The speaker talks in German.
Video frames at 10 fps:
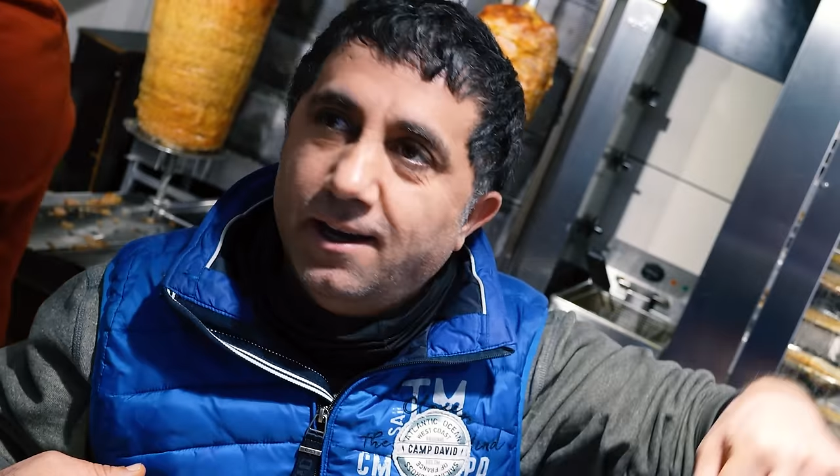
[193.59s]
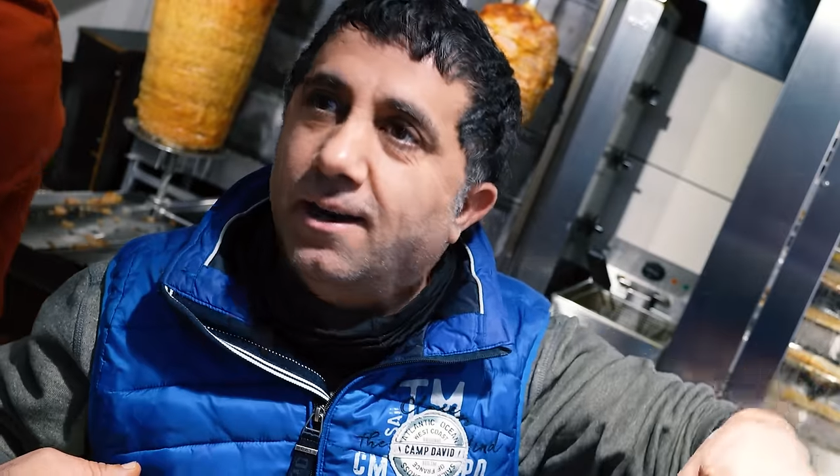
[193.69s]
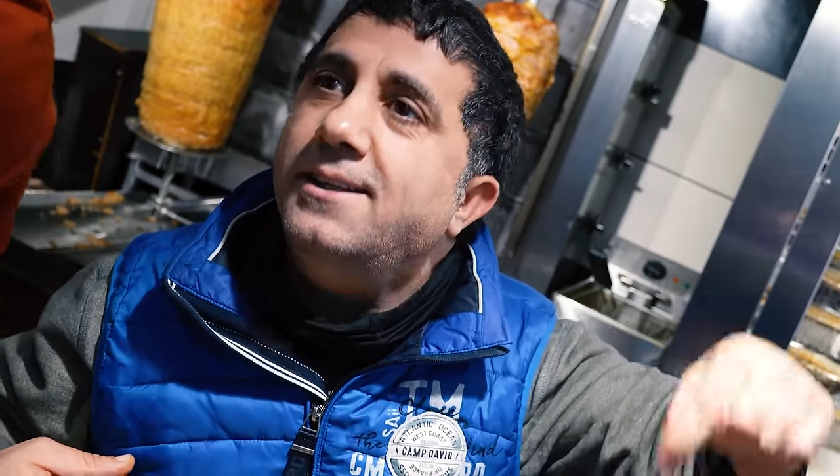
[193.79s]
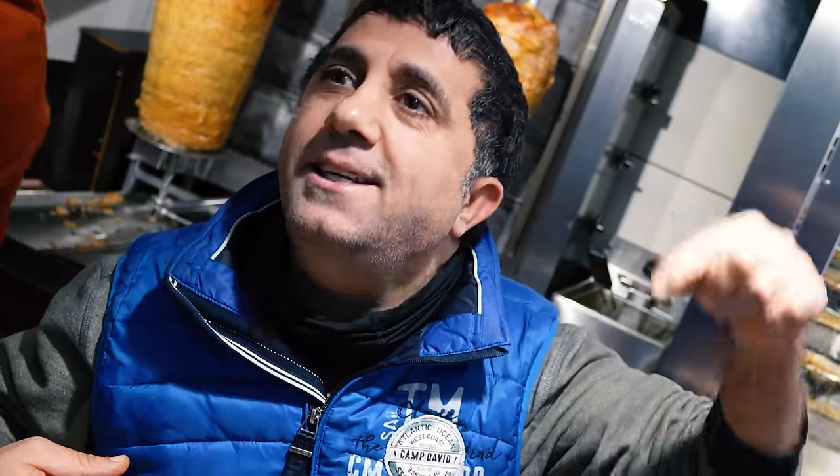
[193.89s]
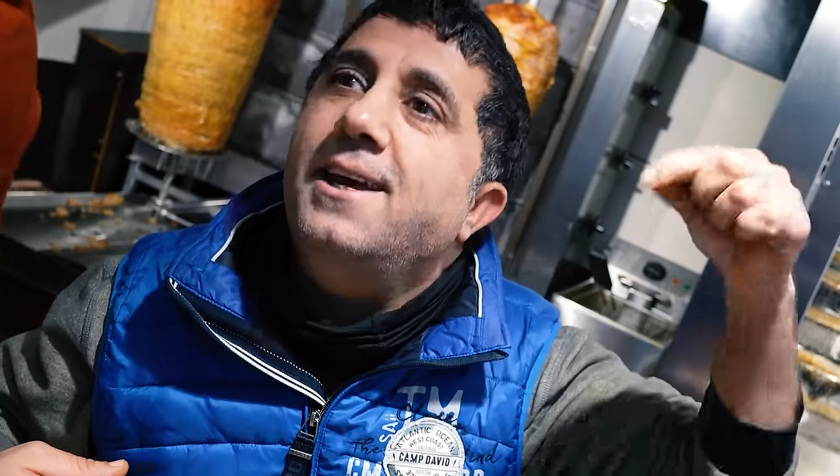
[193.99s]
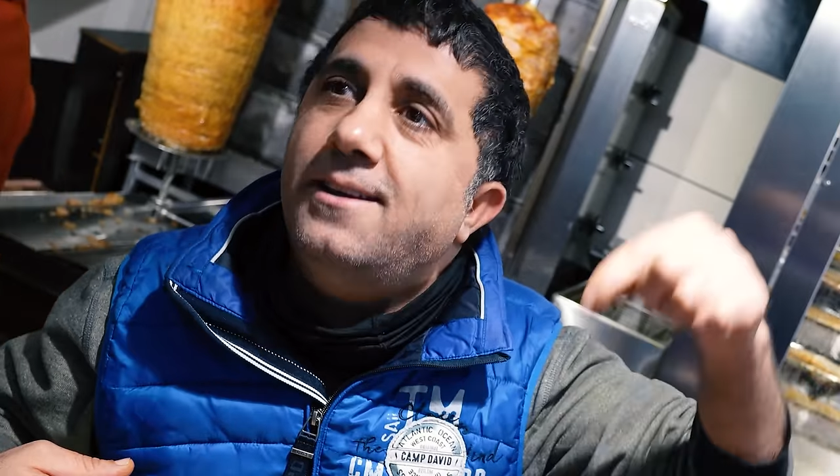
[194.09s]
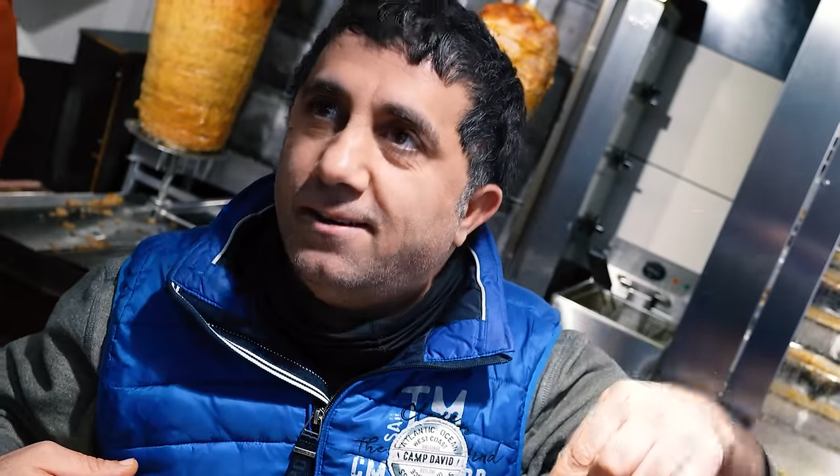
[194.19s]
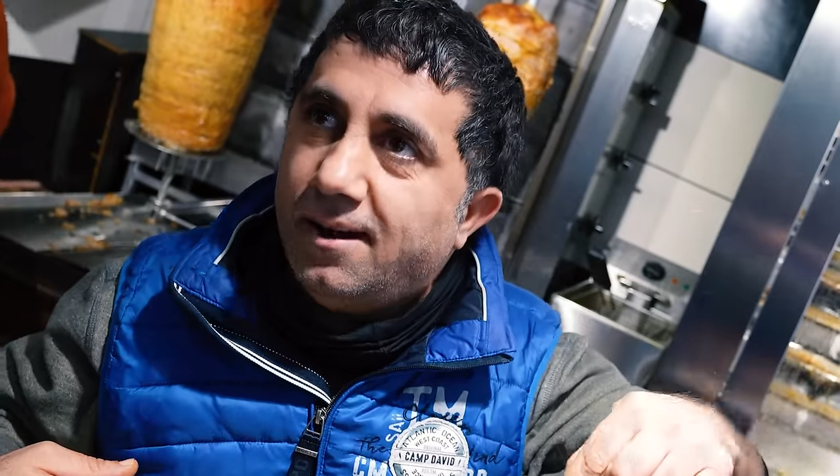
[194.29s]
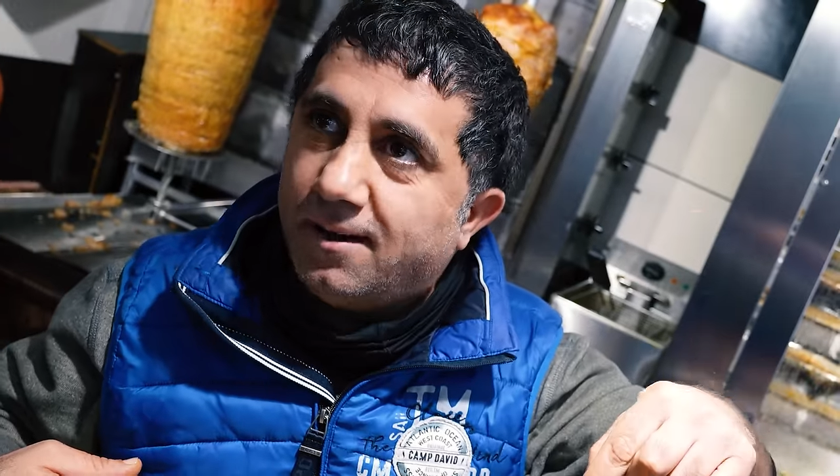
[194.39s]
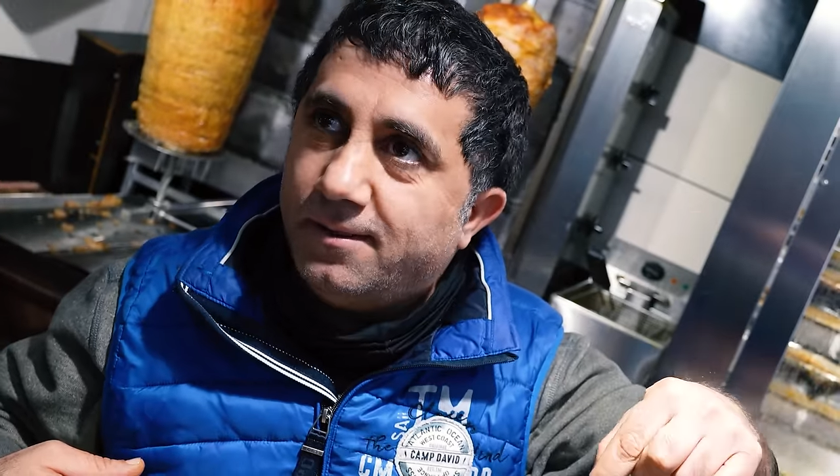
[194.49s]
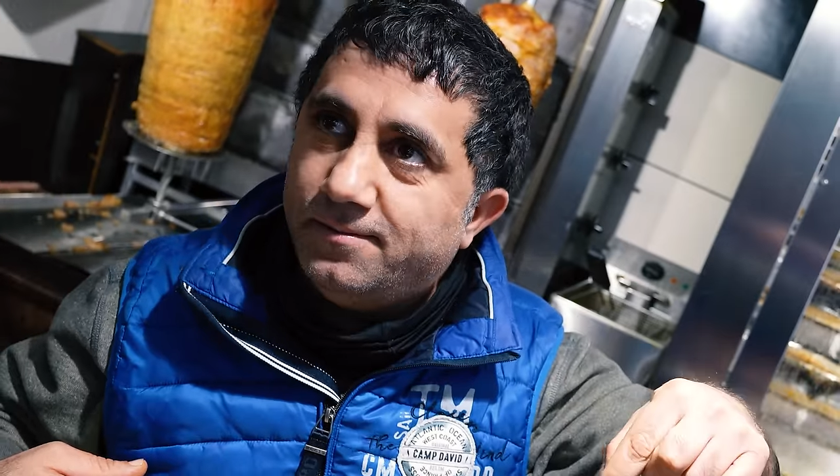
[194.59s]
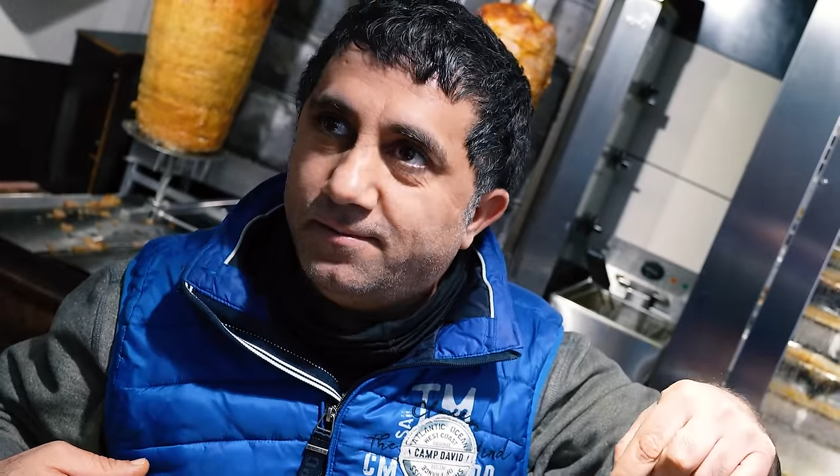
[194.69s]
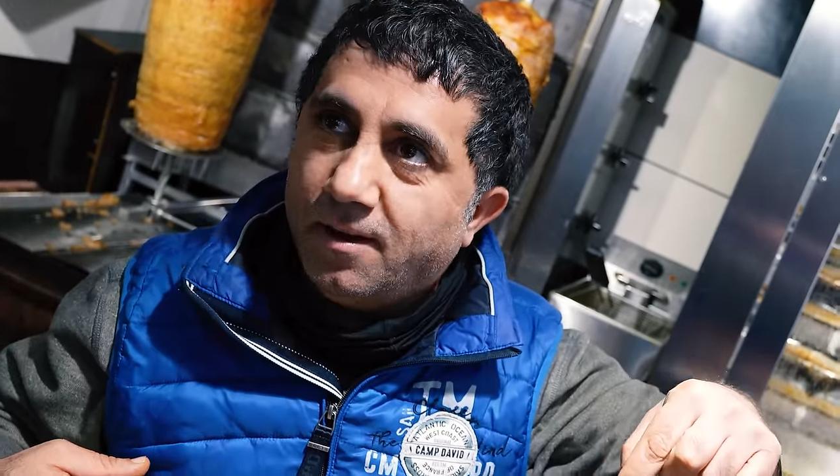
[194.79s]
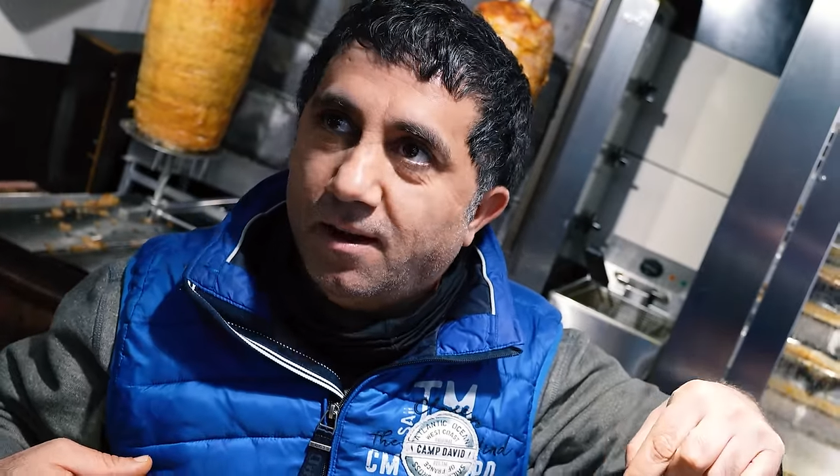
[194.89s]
hier, jeden Tag. Oh.